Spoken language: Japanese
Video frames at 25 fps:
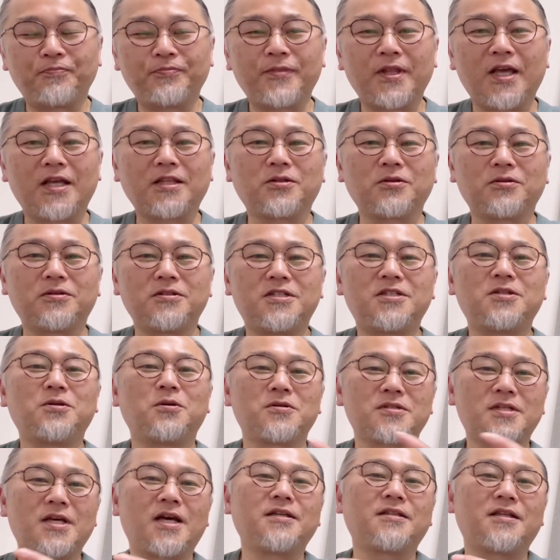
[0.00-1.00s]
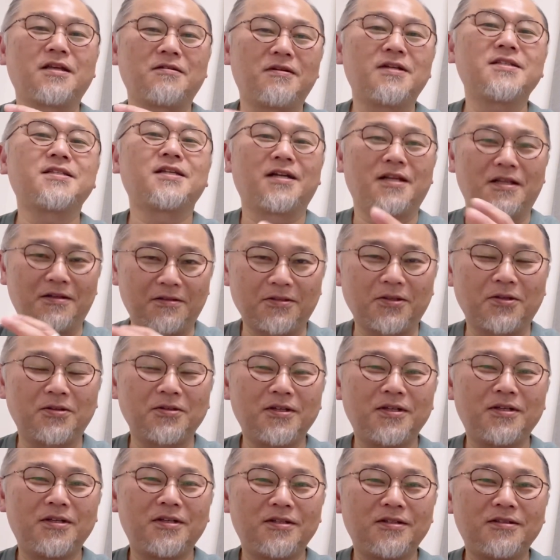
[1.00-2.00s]
えっと、自動採点はされると。っ
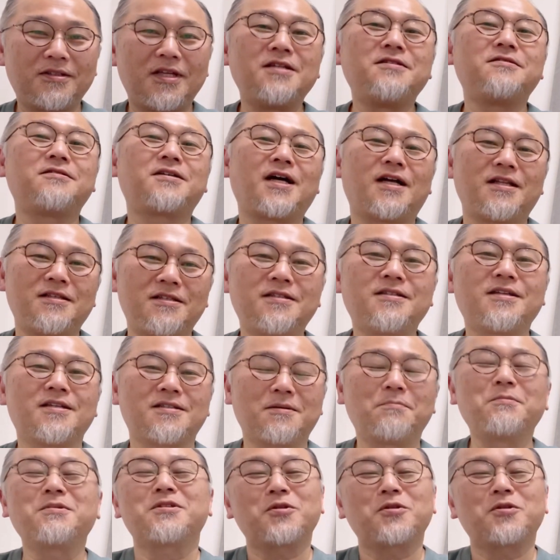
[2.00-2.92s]
ていう感じです。